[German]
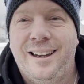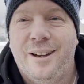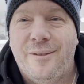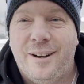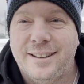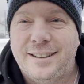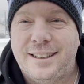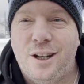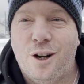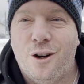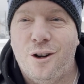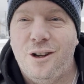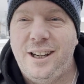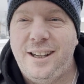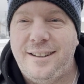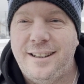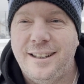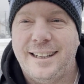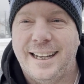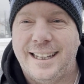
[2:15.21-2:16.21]
Was genau
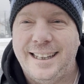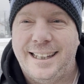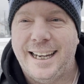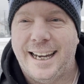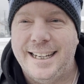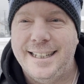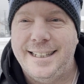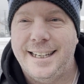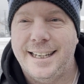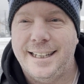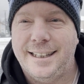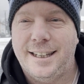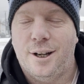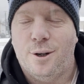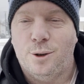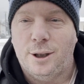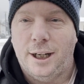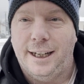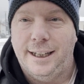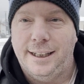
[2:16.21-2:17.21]
ist jetzt ein
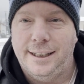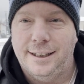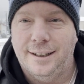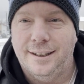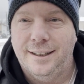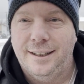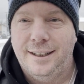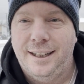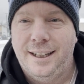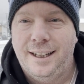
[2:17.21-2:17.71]
Trendsetter oder ein Leader?